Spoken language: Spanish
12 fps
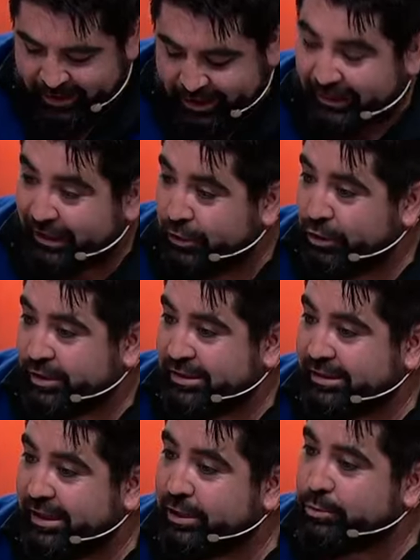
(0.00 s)
Ahí está, Leonor, ¿ya
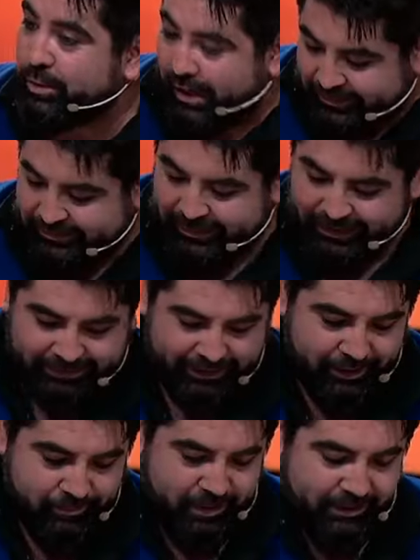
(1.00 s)
tienes tu carta? ¿La
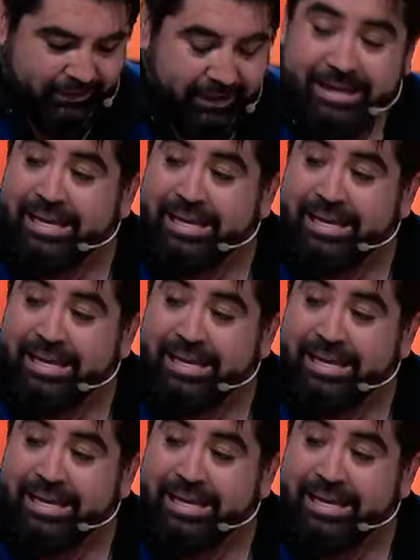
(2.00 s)
tienes en mente?